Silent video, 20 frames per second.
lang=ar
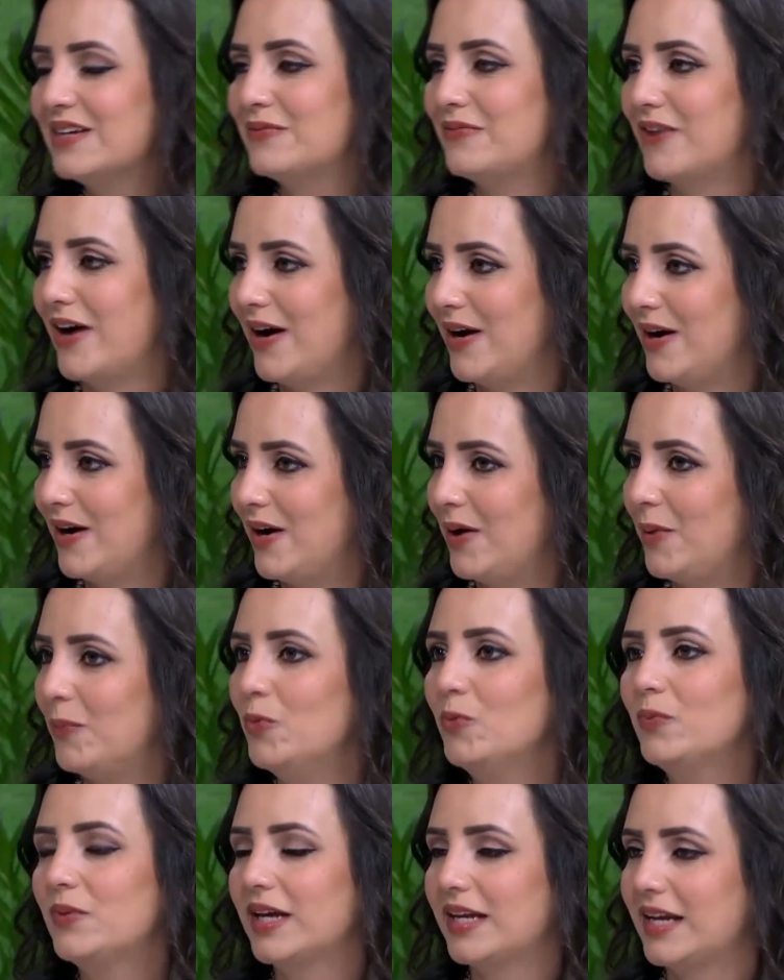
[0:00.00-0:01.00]

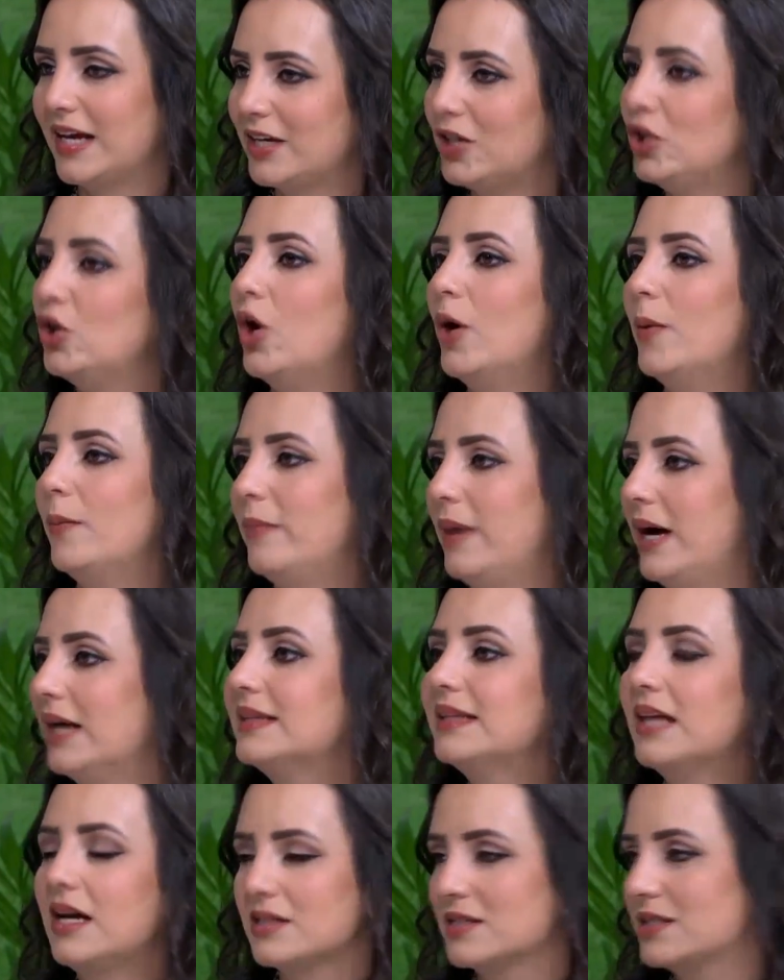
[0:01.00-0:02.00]
فممكن اكلهم
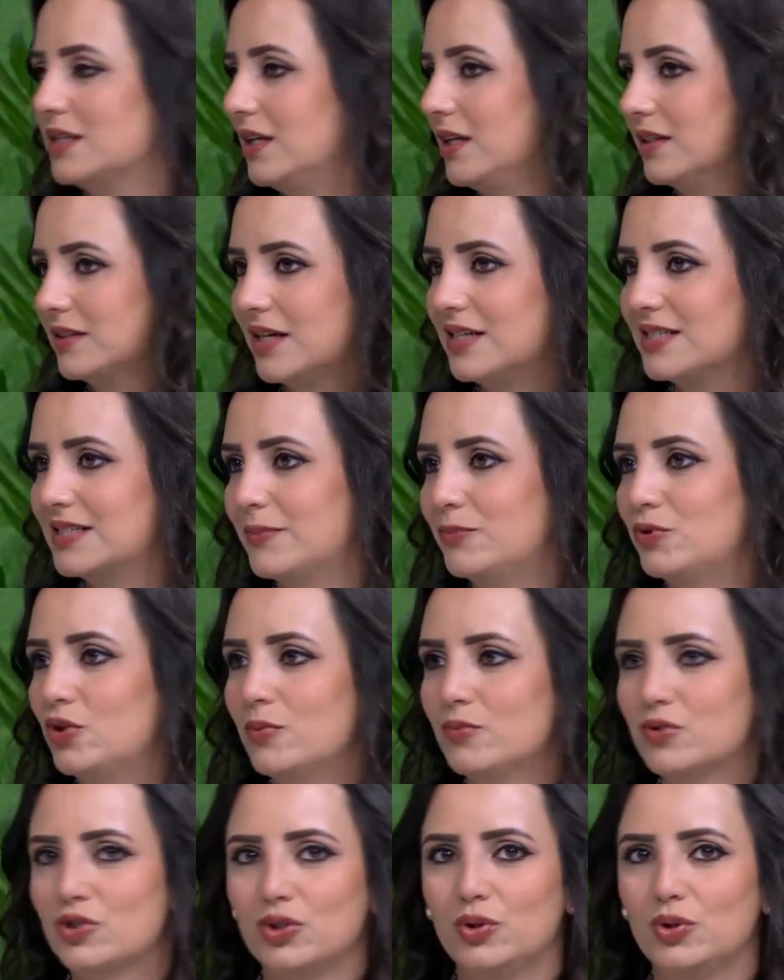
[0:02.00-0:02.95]
حتى على السلطه اذا بدهم